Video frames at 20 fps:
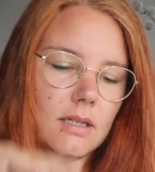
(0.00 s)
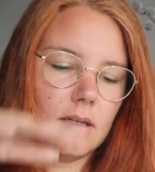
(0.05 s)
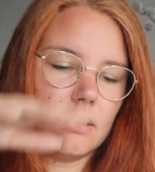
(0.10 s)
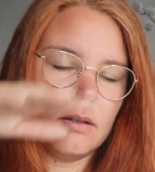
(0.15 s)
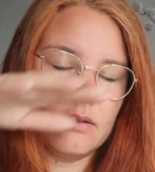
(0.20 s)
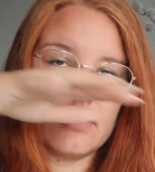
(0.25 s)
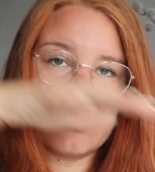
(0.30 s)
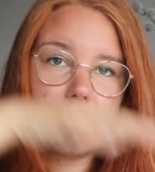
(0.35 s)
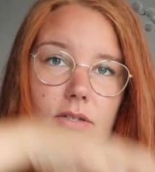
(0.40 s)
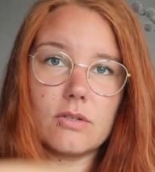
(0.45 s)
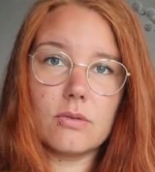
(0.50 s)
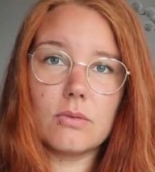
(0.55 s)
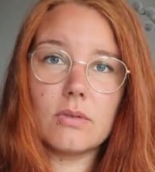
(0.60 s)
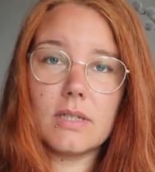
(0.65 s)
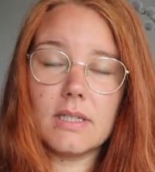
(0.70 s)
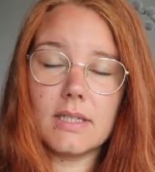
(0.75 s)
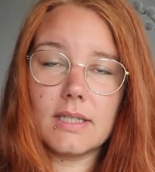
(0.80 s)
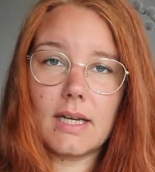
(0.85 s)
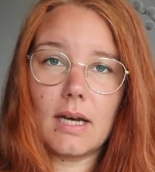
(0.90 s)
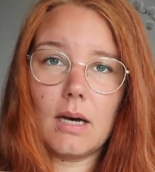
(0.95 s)
und
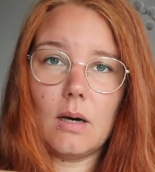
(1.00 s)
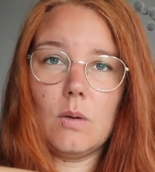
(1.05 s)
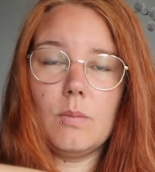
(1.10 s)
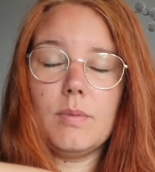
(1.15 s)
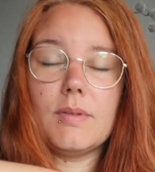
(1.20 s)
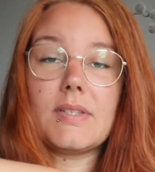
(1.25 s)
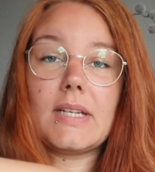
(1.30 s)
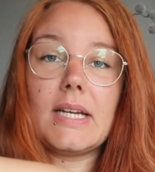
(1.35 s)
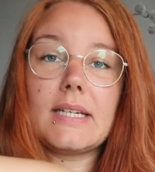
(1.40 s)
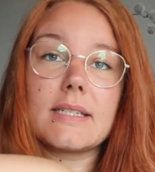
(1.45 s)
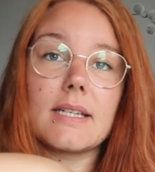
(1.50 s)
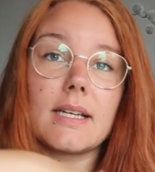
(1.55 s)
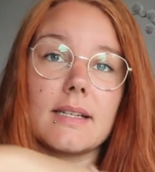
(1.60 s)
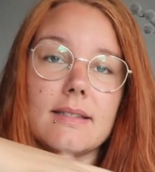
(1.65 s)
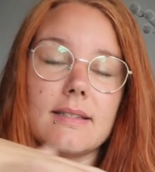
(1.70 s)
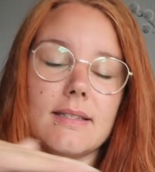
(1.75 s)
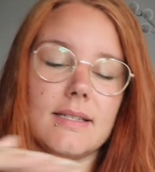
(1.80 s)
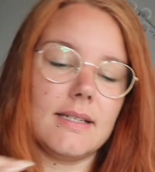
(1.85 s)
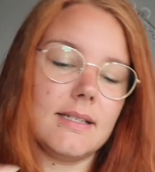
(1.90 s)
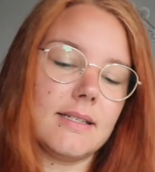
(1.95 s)
dunkelgrau bis
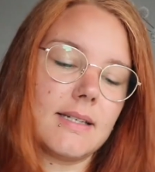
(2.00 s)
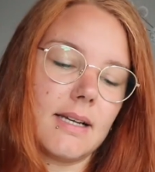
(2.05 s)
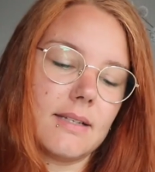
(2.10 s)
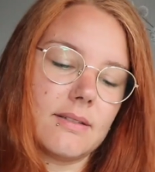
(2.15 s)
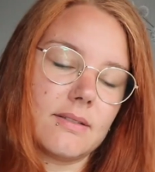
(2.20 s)
Anthrazit.